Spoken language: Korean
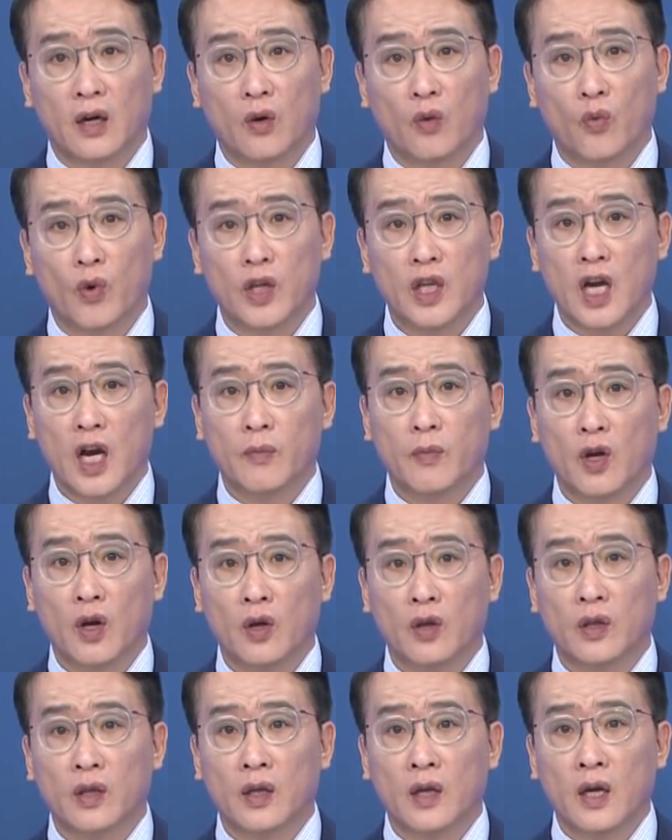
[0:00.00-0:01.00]

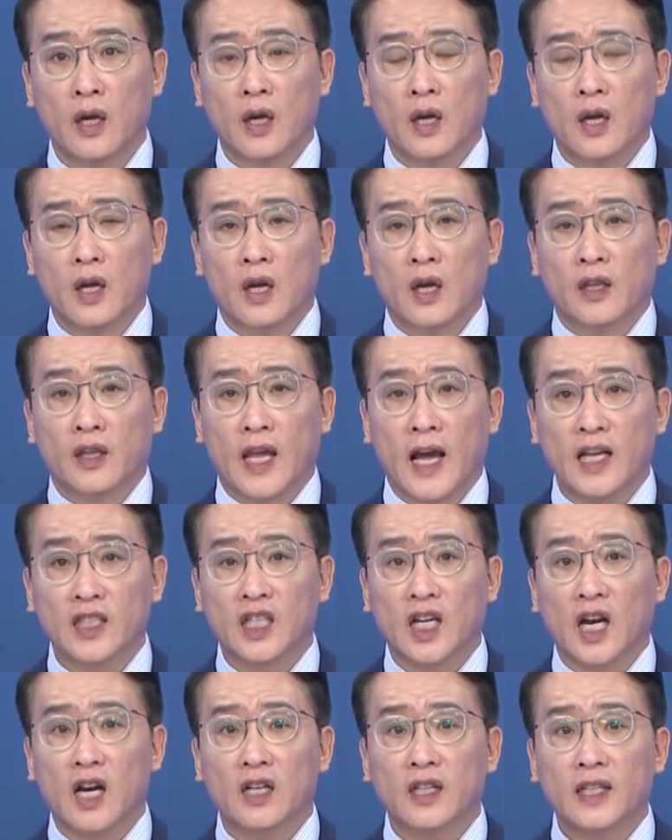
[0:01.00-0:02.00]
왜냐하면
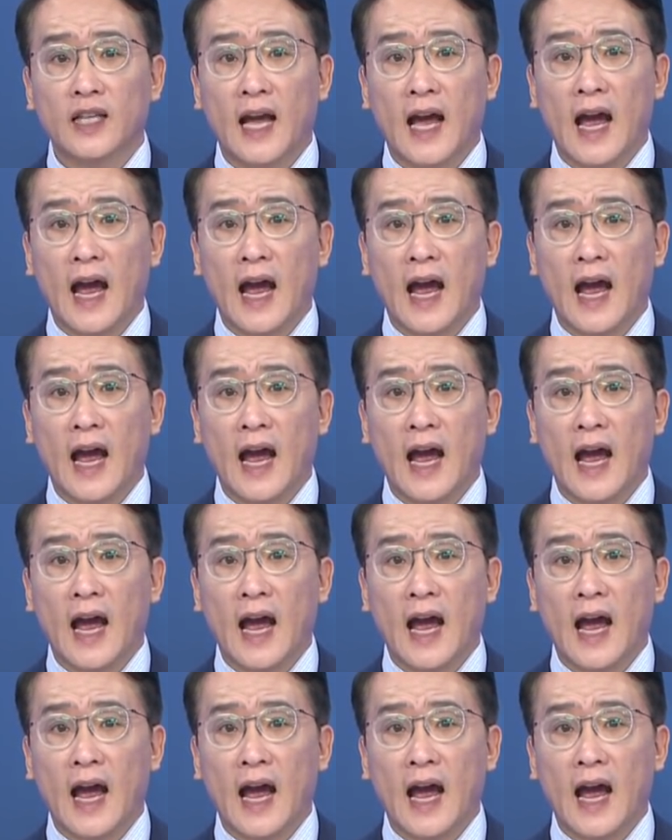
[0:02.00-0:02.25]
대한제강은